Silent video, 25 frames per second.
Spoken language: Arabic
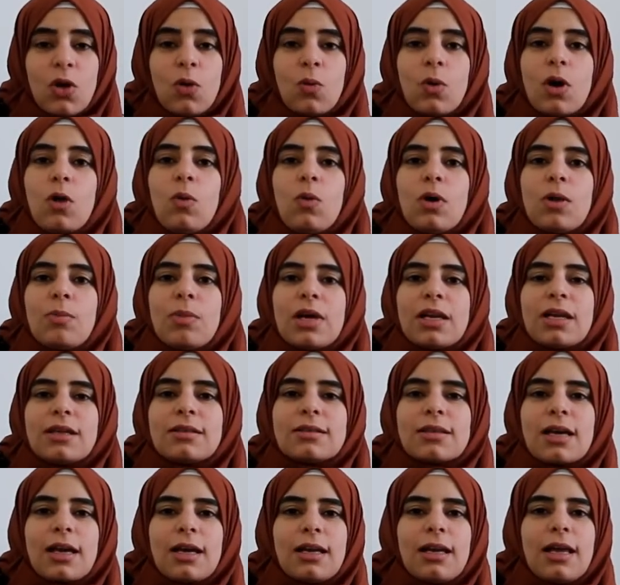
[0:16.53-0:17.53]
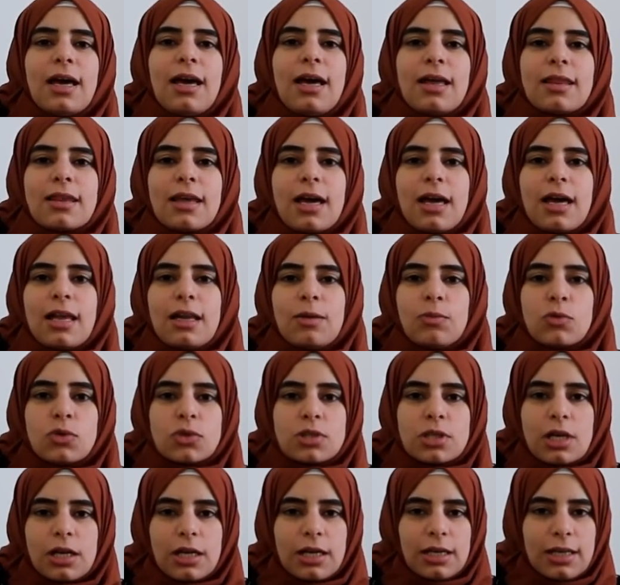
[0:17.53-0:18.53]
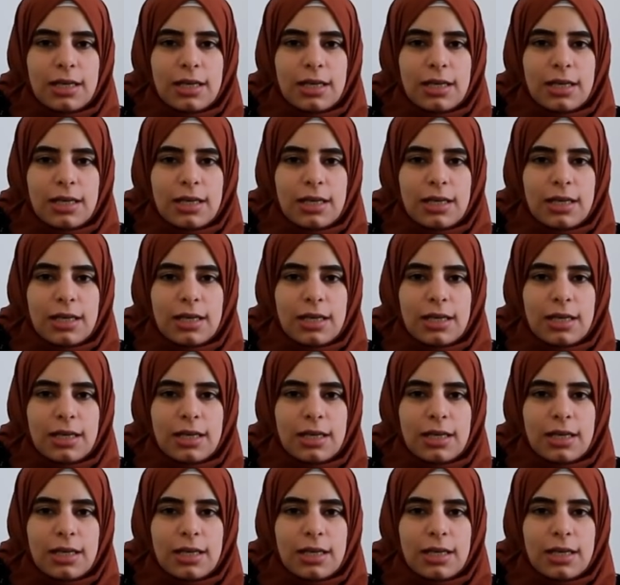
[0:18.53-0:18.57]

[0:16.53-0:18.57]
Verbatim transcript: وأول من أدخل هذا المصطلح